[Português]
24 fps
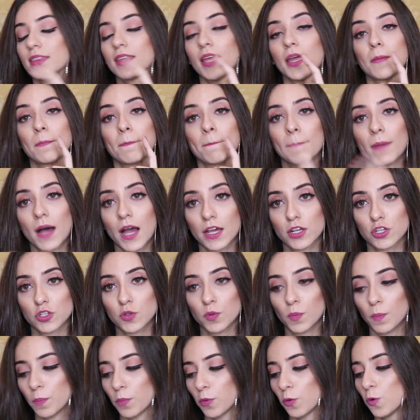tem
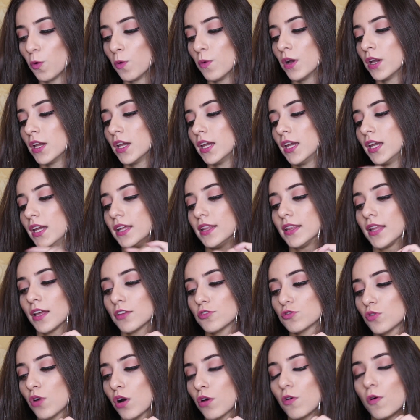baixo pool e
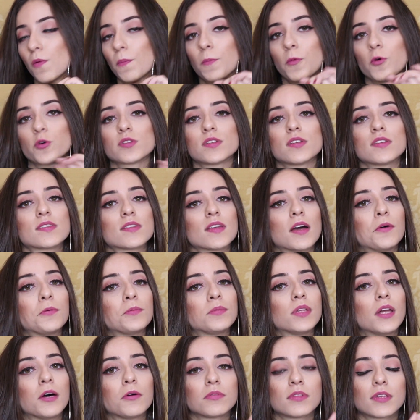na sua
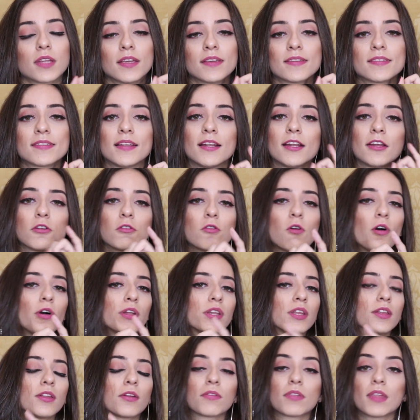composição não tem
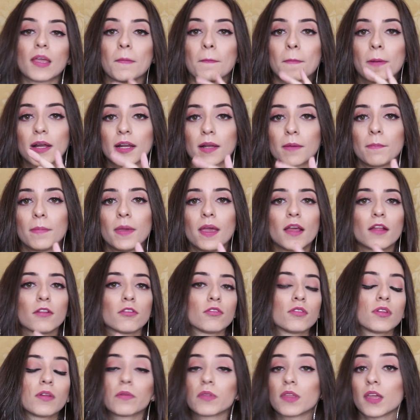silicone, não tem
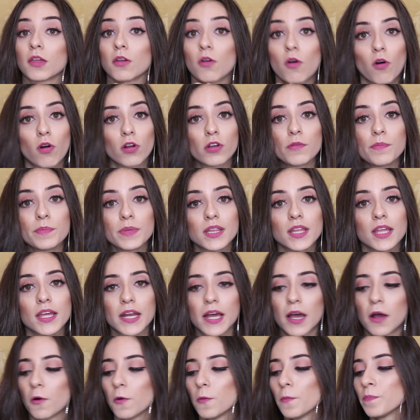parabeno, não tem óleo
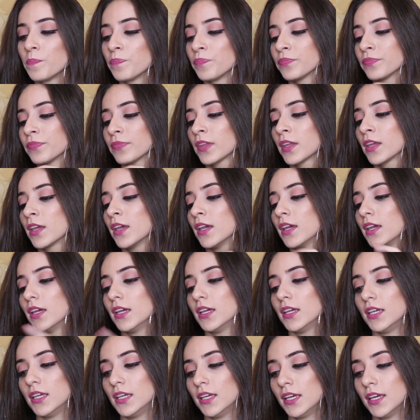mineral.
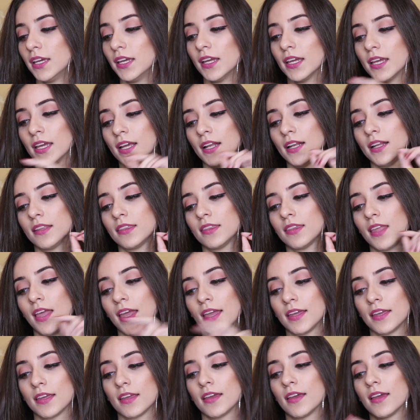E ele
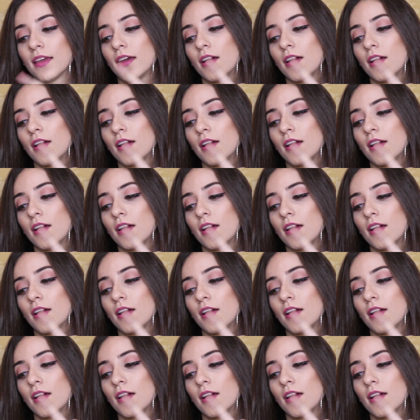tem